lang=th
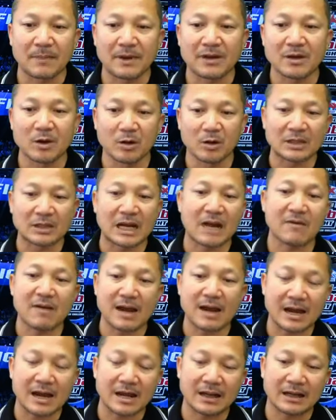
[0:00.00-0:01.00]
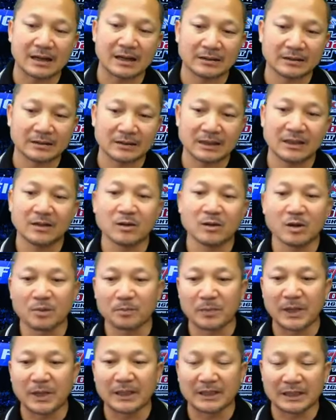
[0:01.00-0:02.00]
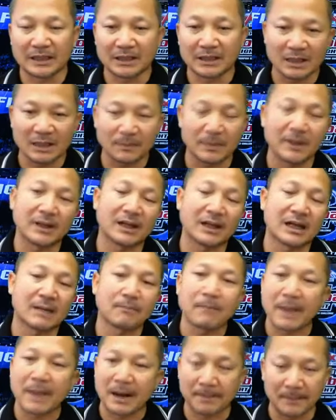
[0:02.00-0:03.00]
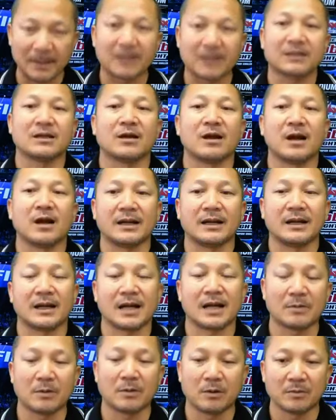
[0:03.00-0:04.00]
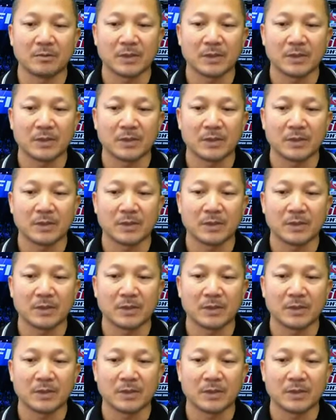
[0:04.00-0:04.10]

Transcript: โยงใยว่าที่โน่นปิดที่นี่ปิดนะครับแม็กเปิดตลอดนะครับผม